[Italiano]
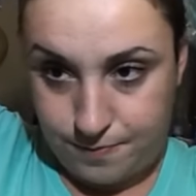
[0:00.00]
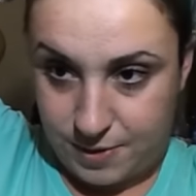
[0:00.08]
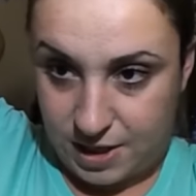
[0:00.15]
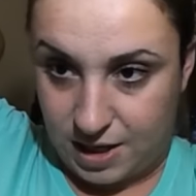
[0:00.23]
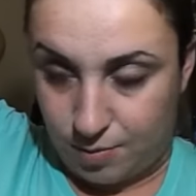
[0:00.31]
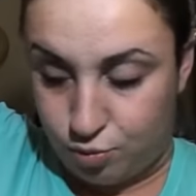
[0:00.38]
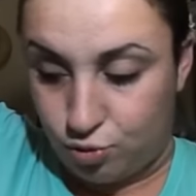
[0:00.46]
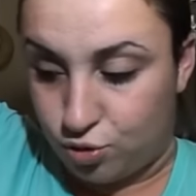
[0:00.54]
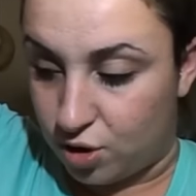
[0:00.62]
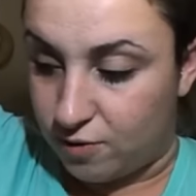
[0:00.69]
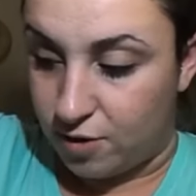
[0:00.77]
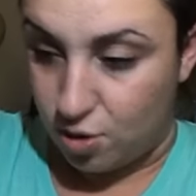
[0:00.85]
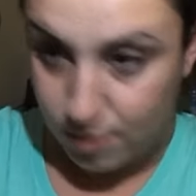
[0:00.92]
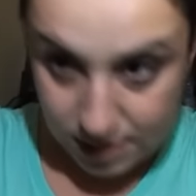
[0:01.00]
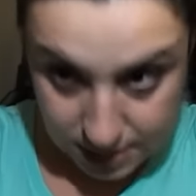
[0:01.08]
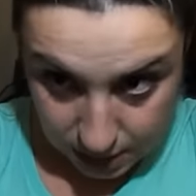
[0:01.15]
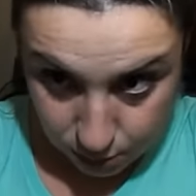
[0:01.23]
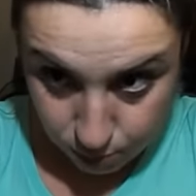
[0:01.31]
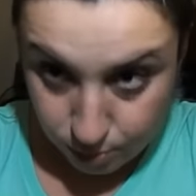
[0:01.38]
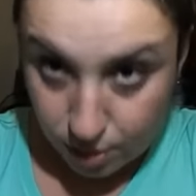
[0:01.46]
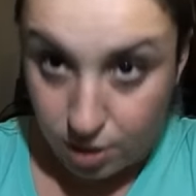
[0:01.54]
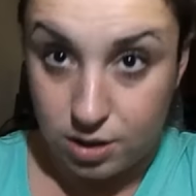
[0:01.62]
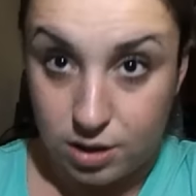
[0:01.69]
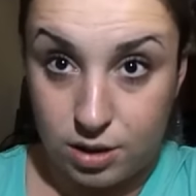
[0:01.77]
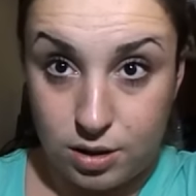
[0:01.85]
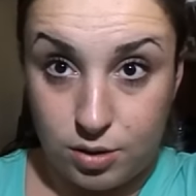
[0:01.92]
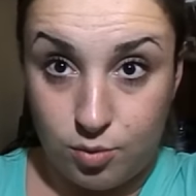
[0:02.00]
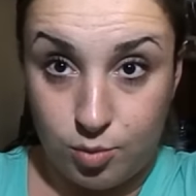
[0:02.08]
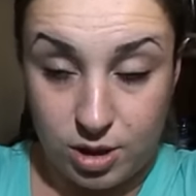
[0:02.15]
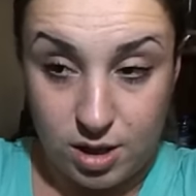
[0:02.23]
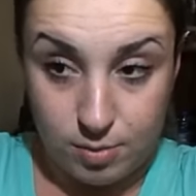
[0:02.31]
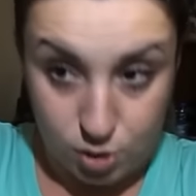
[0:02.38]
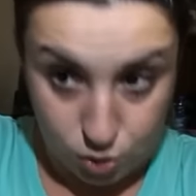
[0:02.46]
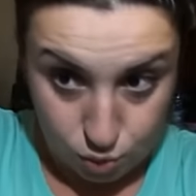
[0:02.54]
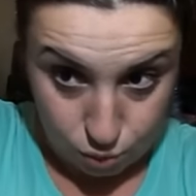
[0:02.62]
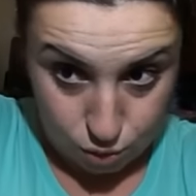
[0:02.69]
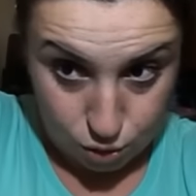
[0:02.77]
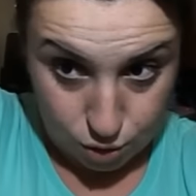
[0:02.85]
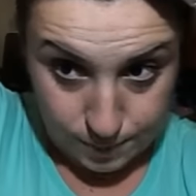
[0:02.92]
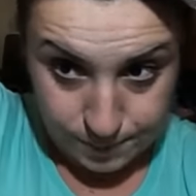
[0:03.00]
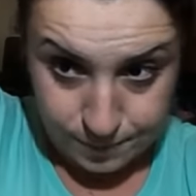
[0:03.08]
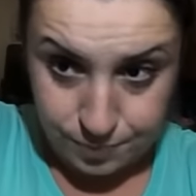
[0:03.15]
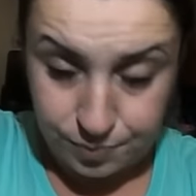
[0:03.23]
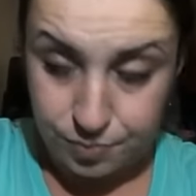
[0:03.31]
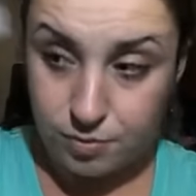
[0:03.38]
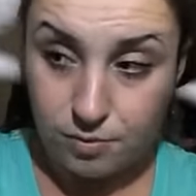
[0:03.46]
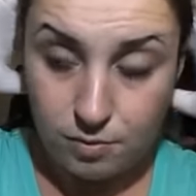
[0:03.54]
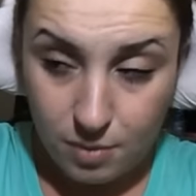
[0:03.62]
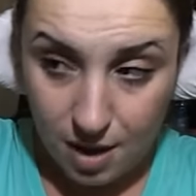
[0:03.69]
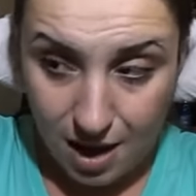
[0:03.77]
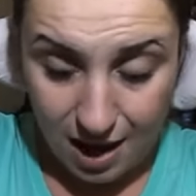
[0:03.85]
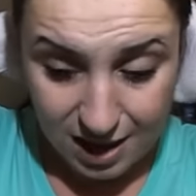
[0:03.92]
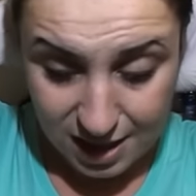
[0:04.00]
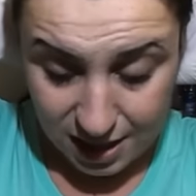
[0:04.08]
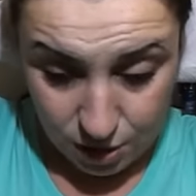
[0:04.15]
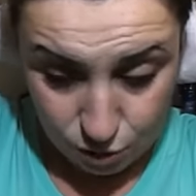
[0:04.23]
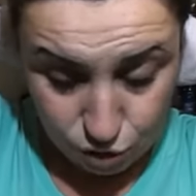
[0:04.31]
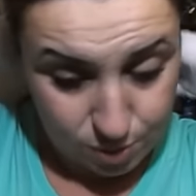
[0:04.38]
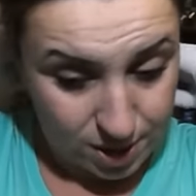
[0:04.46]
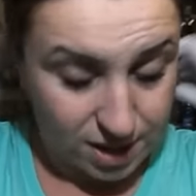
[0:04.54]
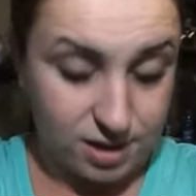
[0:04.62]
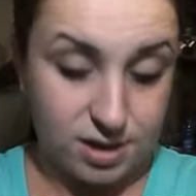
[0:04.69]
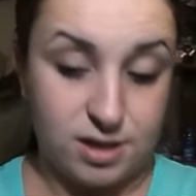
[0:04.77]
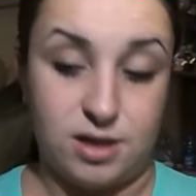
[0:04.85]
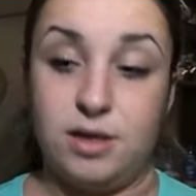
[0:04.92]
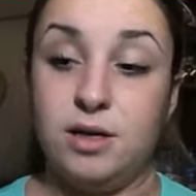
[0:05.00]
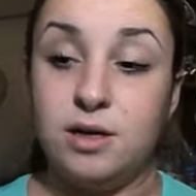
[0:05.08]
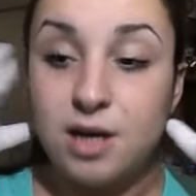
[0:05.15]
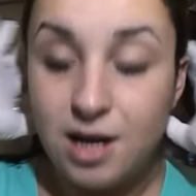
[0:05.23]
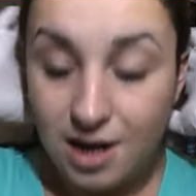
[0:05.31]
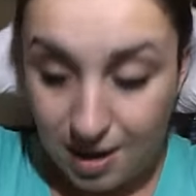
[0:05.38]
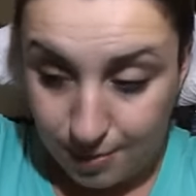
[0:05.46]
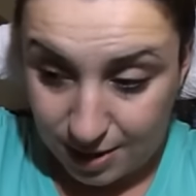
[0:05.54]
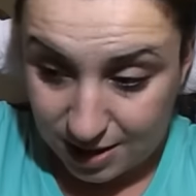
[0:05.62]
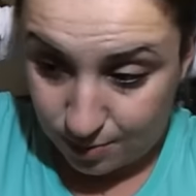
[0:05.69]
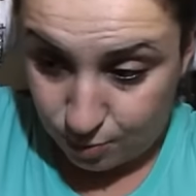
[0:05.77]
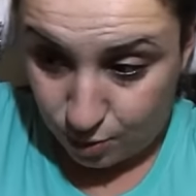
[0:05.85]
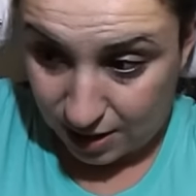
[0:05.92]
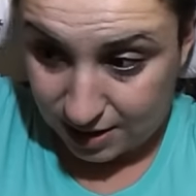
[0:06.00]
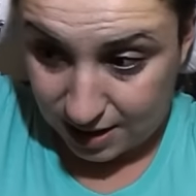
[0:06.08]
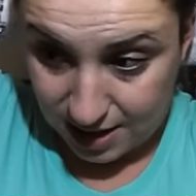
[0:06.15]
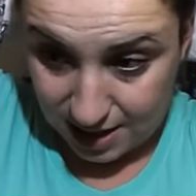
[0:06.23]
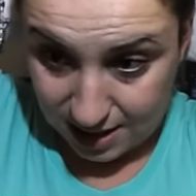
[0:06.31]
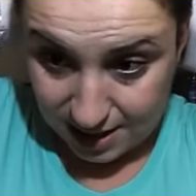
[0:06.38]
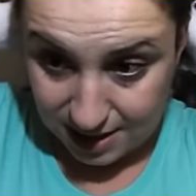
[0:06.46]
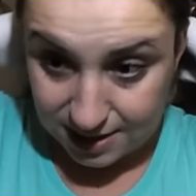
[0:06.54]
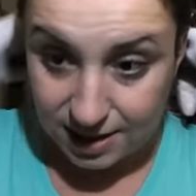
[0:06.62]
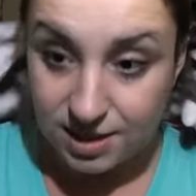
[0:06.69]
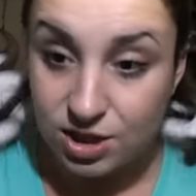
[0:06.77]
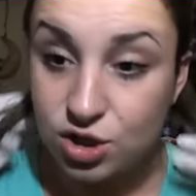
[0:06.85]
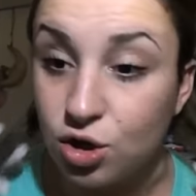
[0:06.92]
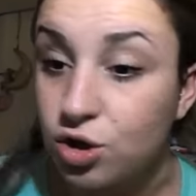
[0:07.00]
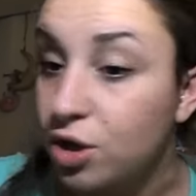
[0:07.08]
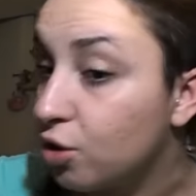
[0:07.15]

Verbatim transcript: perché appunto la voglio passare un po', eh, un po dappertutto anche perché io sopra eh, la parte più alta della testa sì ce l'ho